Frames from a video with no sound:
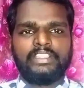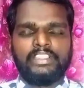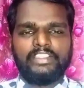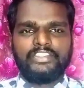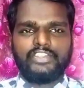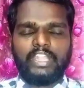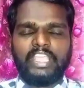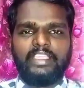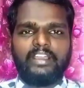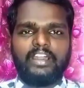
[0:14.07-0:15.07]
ఈ జూలై
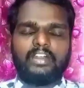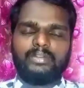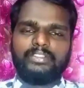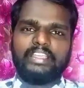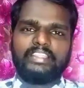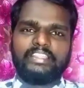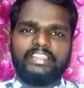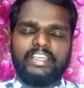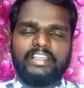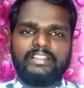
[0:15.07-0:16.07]
ఆరో
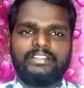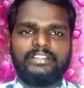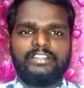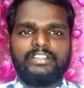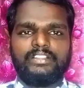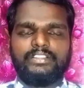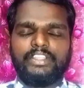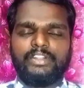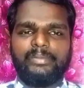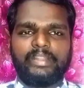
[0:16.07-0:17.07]
తారీఖున
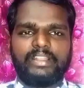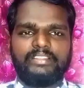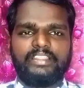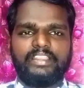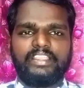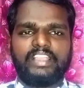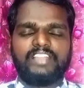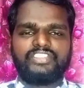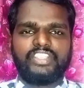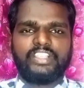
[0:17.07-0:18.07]
దేవుడు మనందరినీ
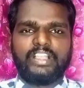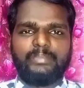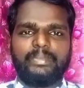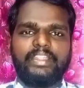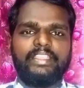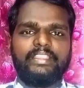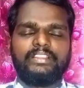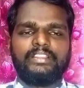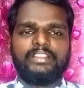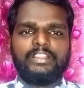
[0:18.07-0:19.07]
కాల్చి కాపాడి
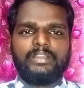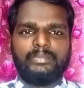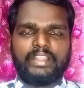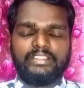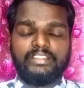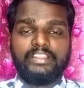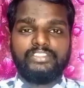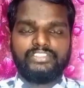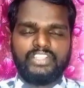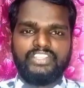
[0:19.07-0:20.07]
మనందరినీ
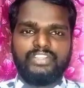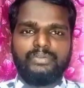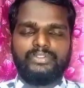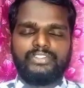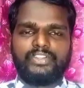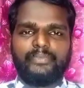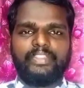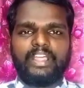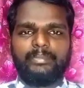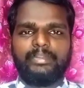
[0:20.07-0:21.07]
సజీవులు గురించి
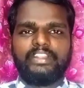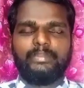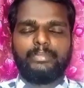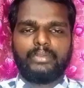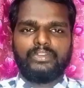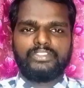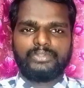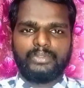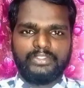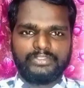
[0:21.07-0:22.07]
విధానం బట్టి ప్రభుని
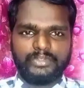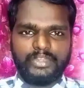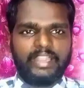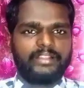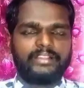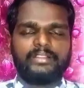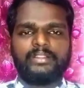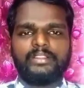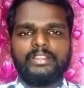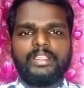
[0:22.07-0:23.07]
స్థుతిస్తున్నాను
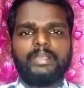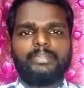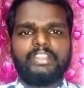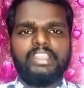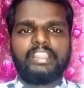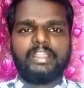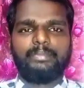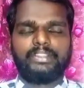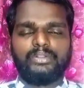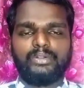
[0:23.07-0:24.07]
ప్రిల్లరా
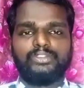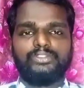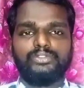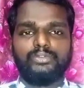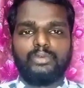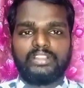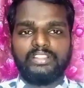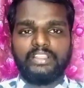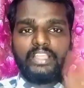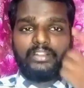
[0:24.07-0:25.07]
ప్రతిరోజు
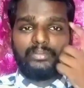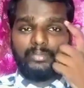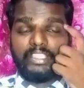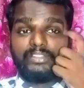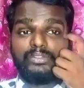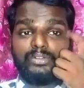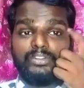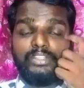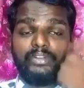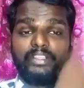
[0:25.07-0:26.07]
వాగ్దానాలు మీకు ఎంతో
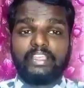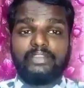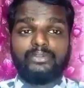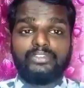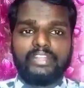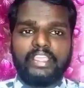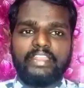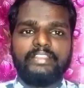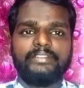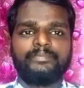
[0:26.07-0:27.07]
దీవెనికరంగా
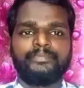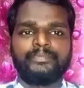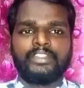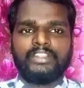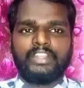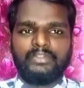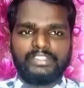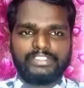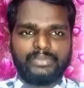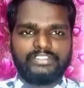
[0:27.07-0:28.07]
ఉంటున్నాయని నేను
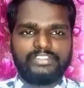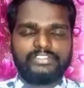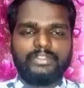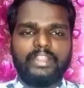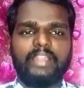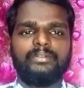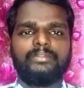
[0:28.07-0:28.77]
విశ్వాసిస్తున్నాను